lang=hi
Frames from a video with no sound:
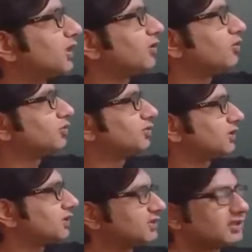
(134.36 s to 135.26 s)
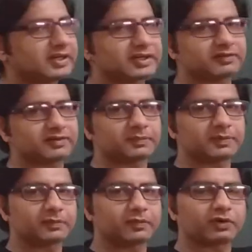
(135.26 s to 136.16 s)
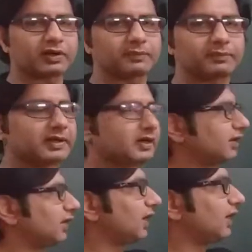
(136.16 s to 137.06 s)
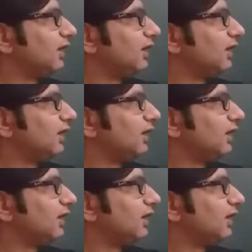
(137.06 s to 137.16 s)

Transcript: का यूज़ किस तरीके से अपने प्रोग्राम पे करता है